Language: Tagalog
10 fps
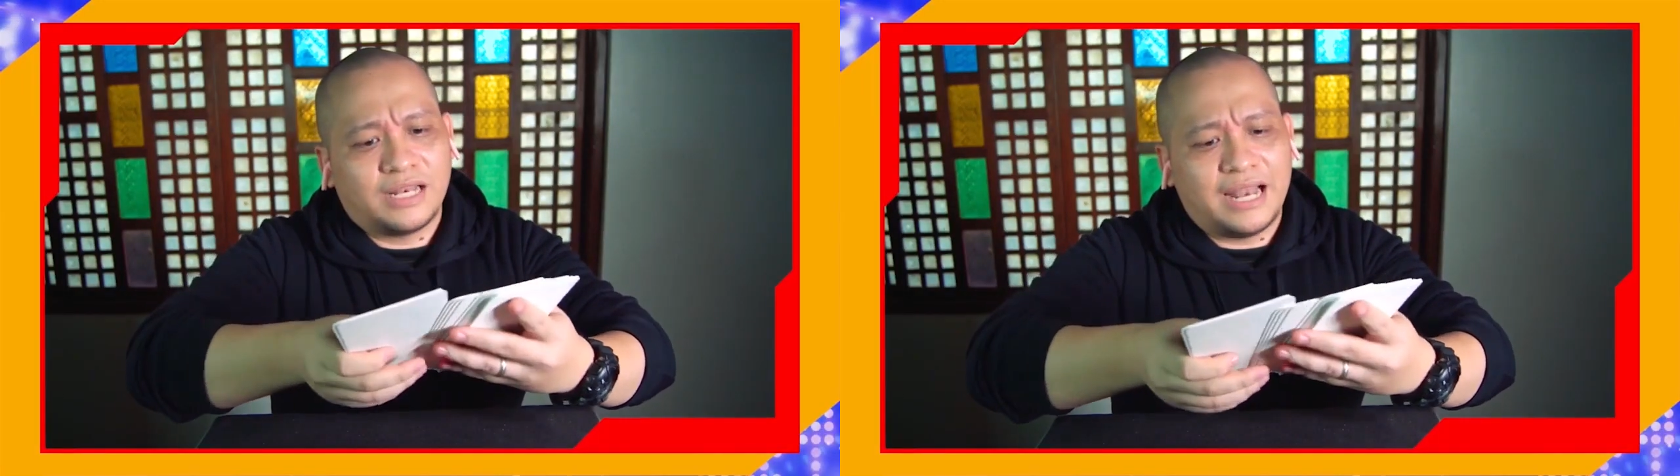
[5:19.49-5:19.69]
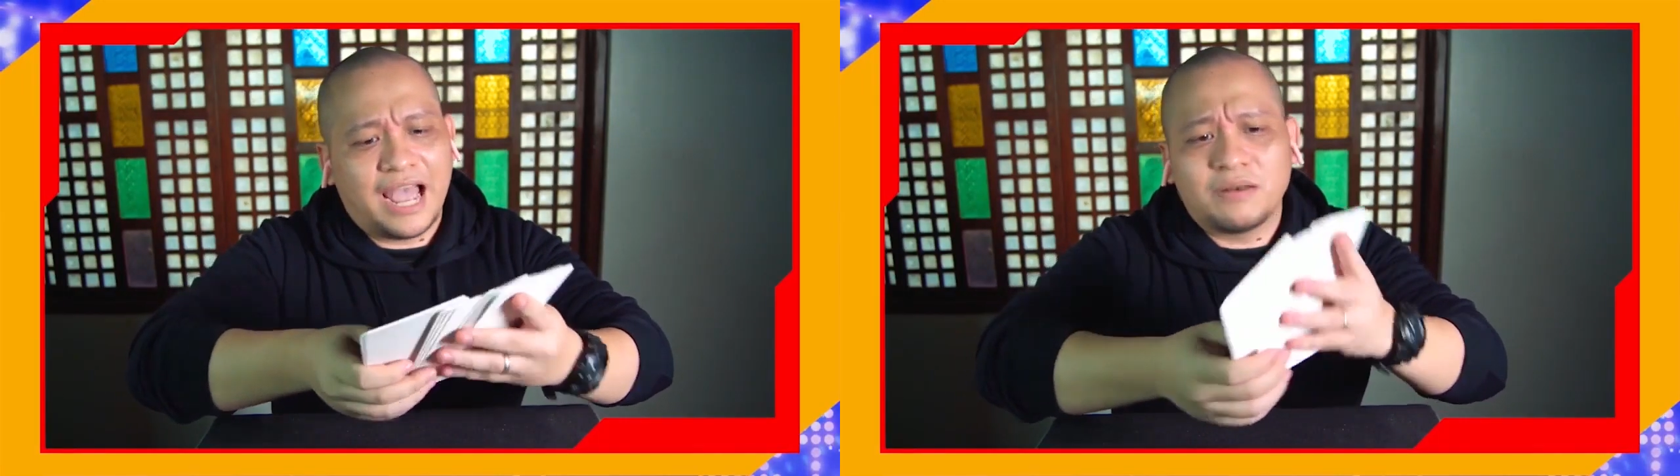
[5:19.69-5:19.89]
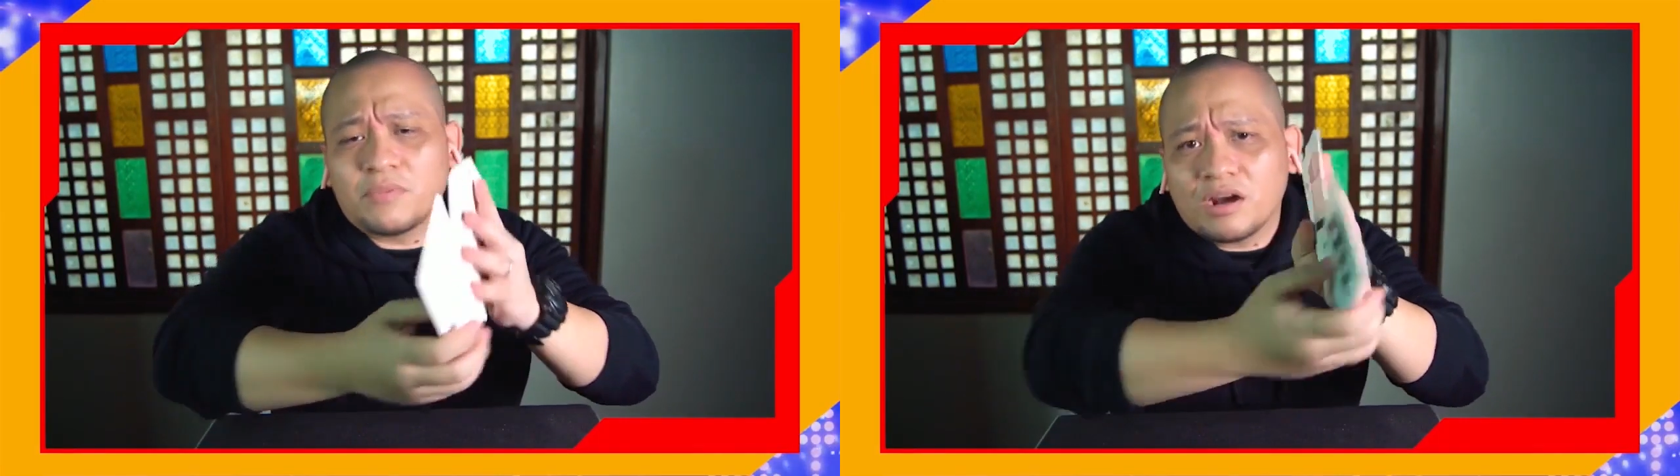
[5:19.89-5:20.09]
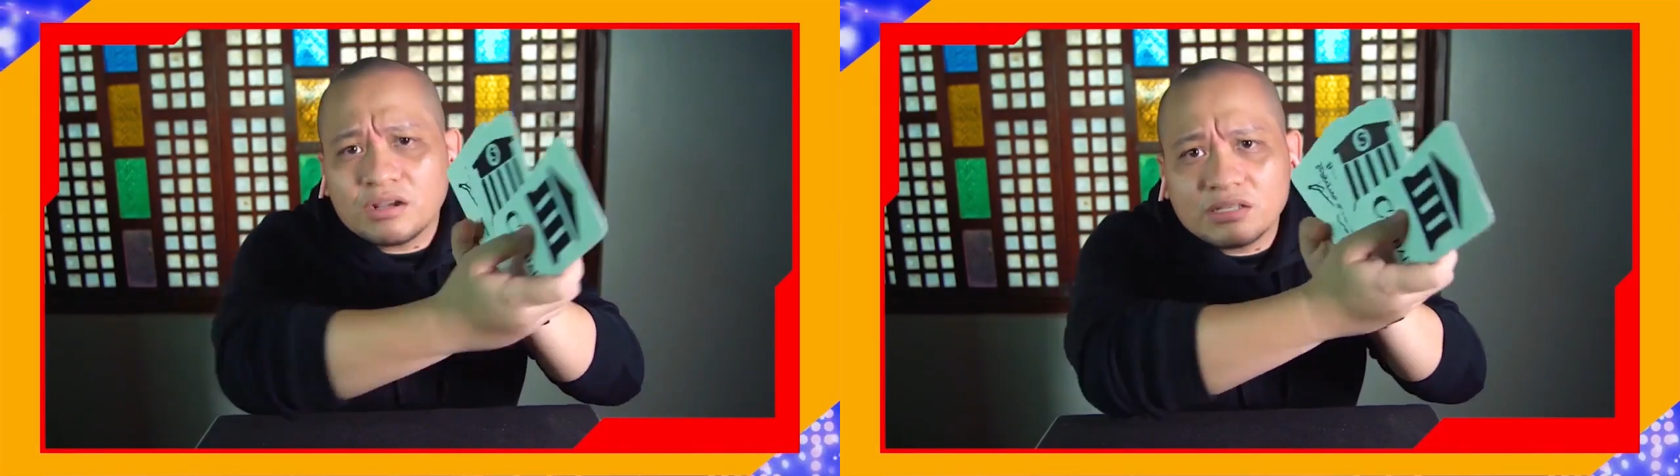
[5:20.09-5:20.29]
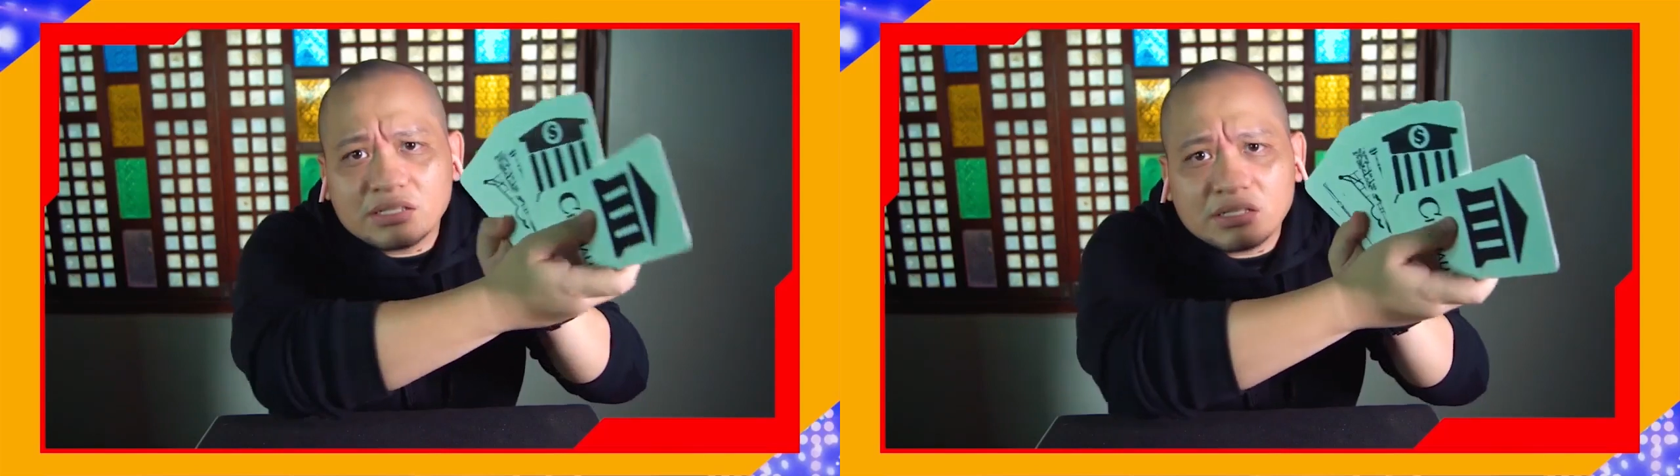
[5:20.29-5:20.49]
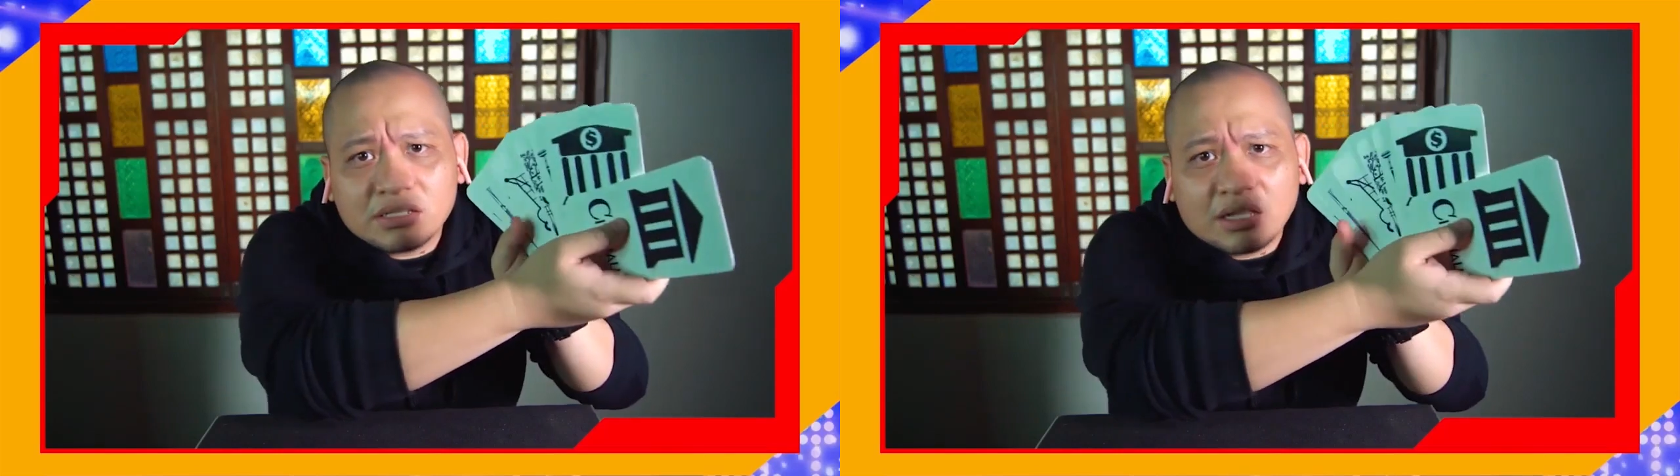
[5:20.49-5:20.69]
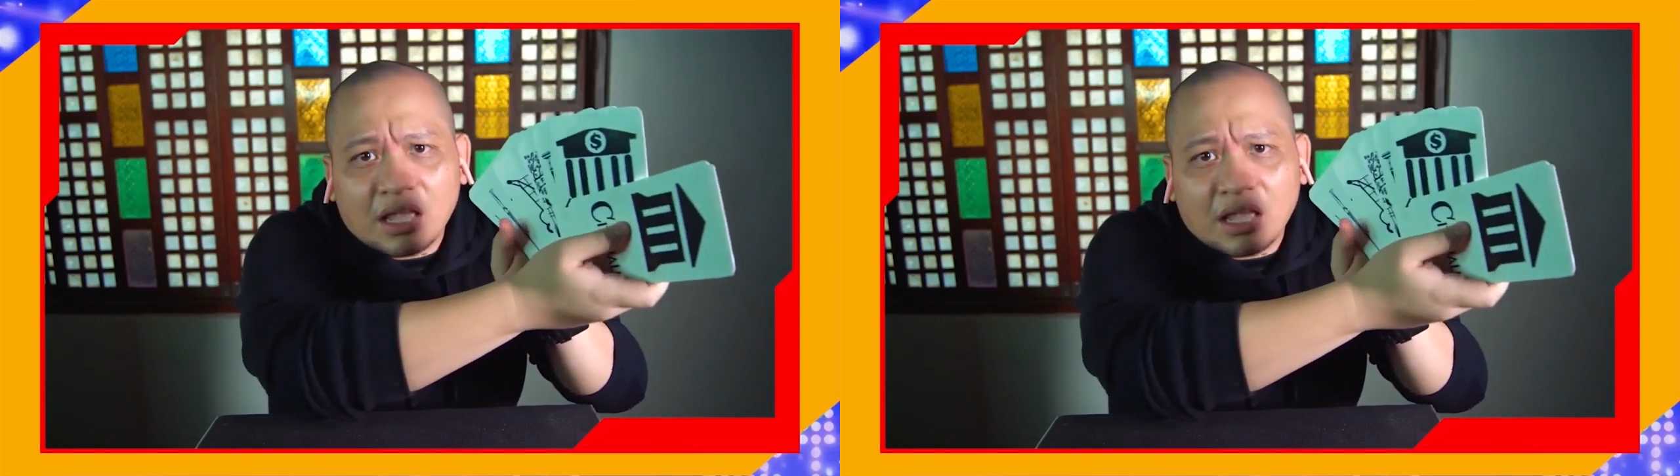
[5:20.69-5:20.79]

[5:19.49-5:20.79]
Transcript: landmarks